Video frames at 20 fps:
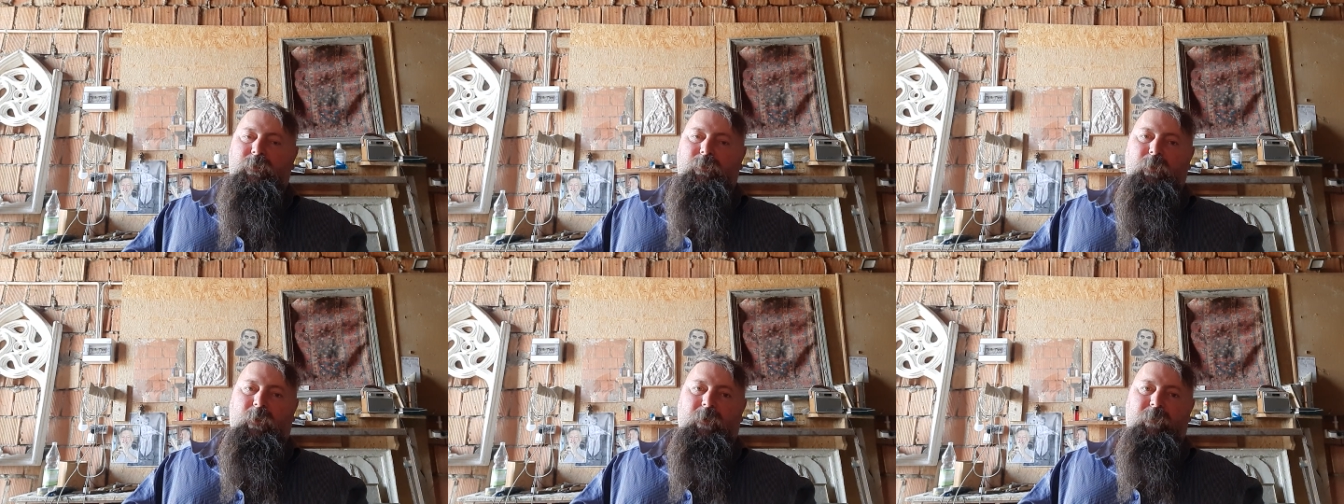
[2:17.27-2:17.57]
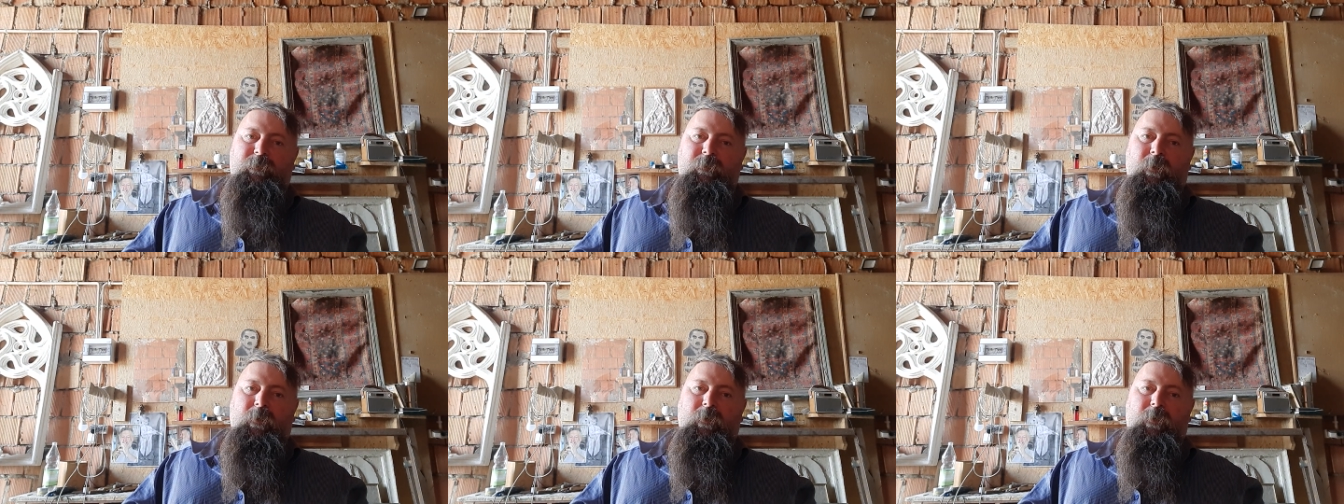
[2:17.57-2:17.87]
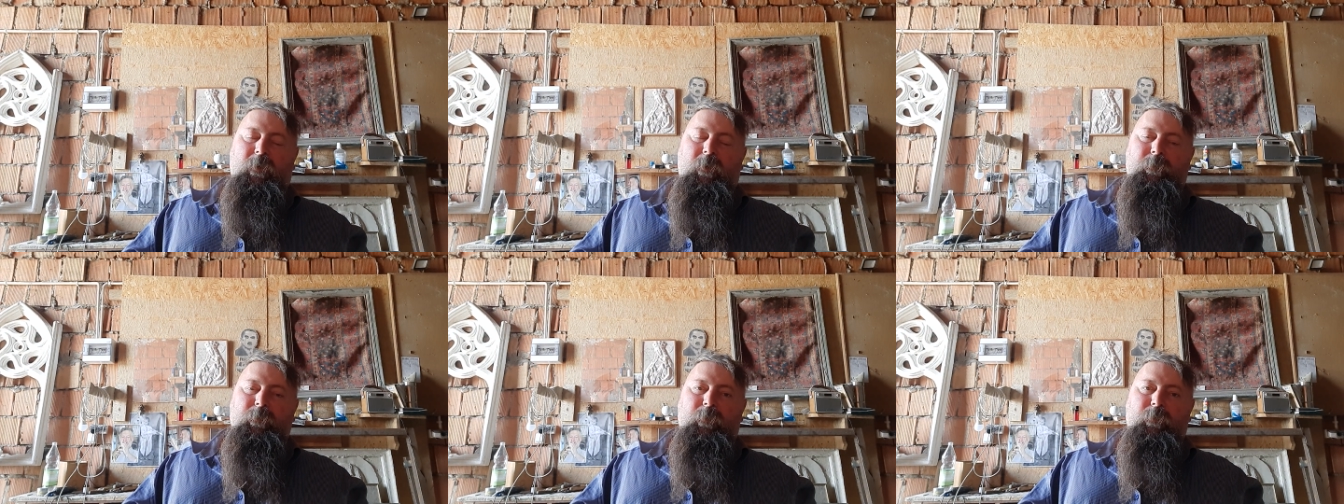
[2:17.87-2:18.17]
który
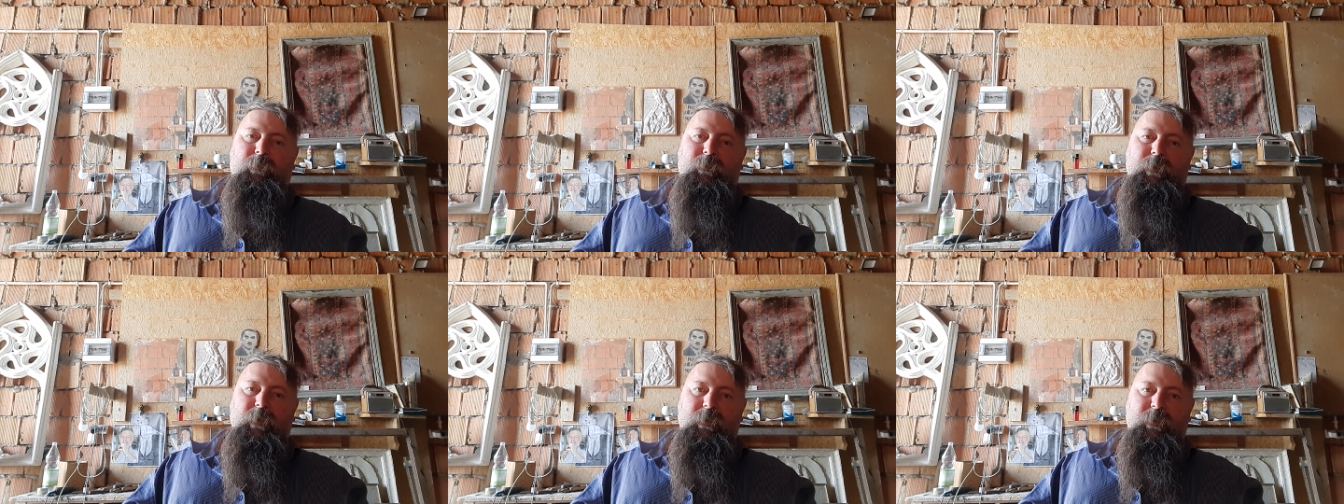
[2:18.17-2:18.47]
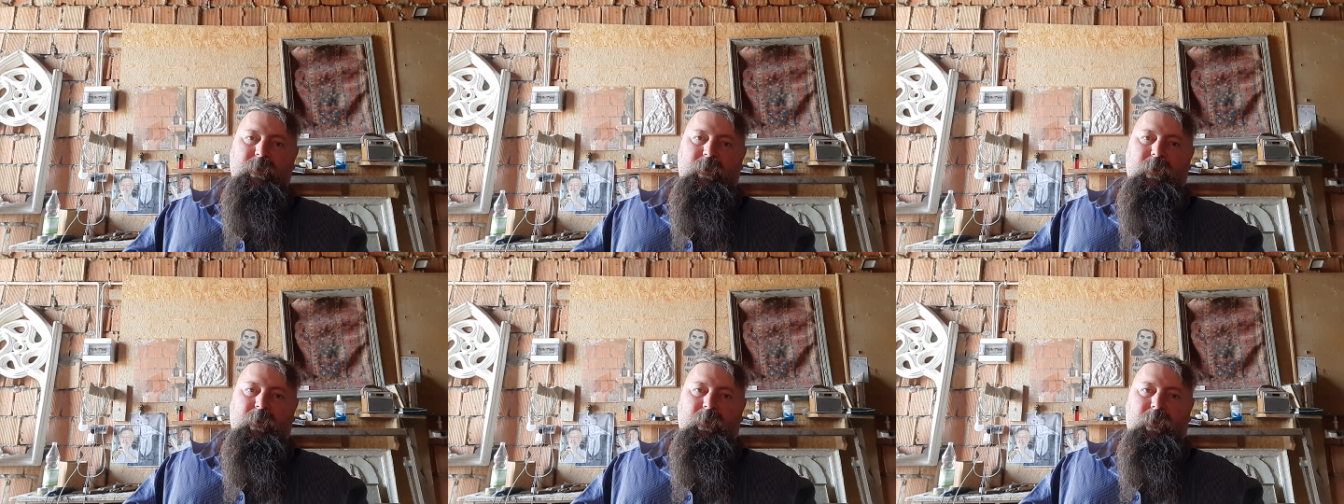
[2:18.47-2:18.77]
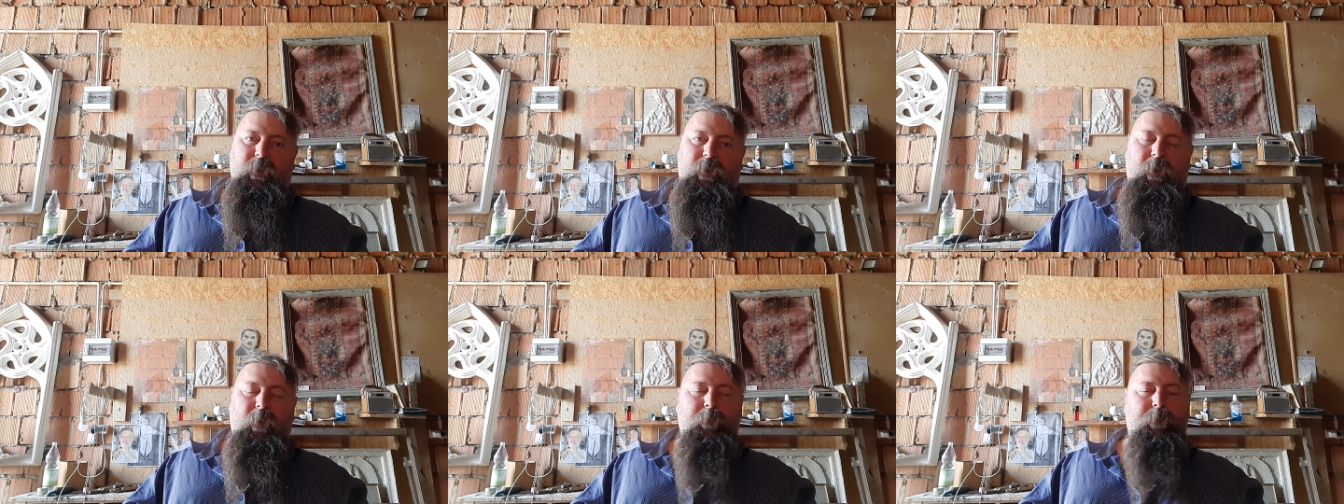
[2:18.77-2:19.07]
robił wszystko i
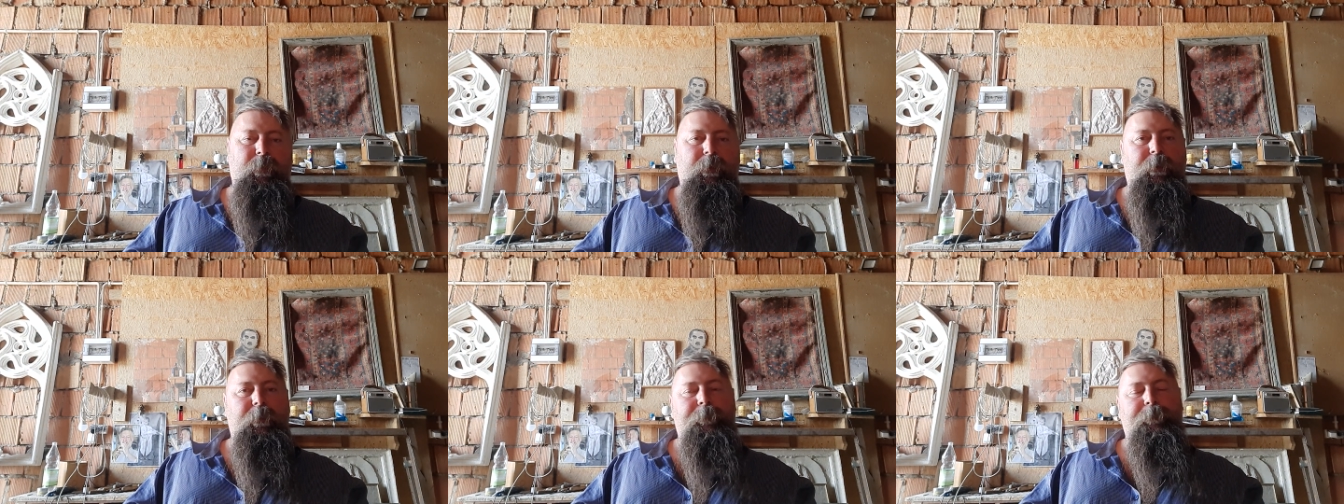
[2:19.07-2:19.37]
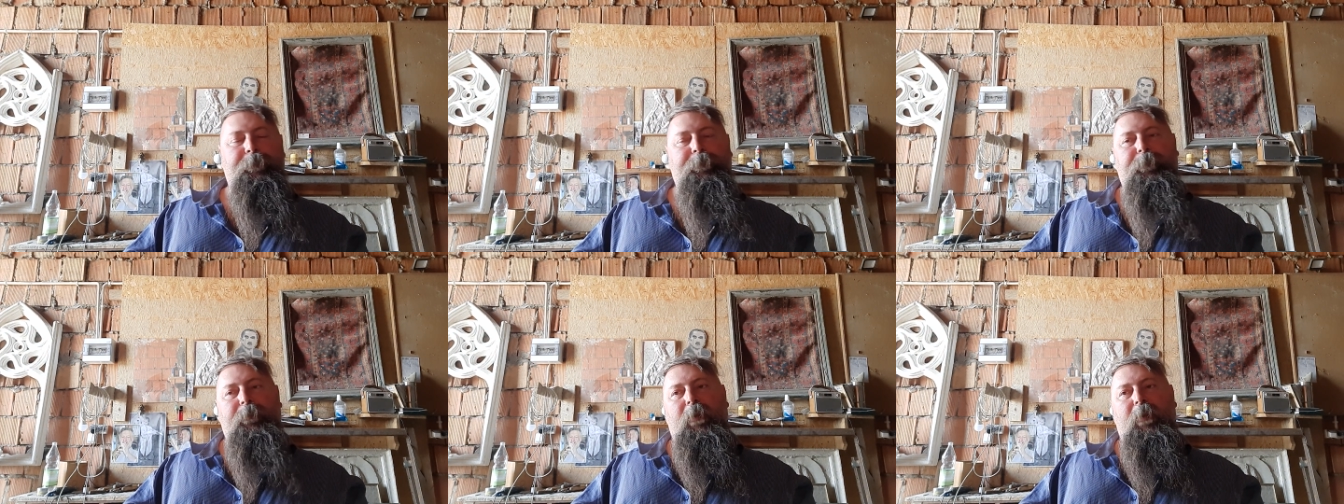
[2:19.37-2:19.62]
robi,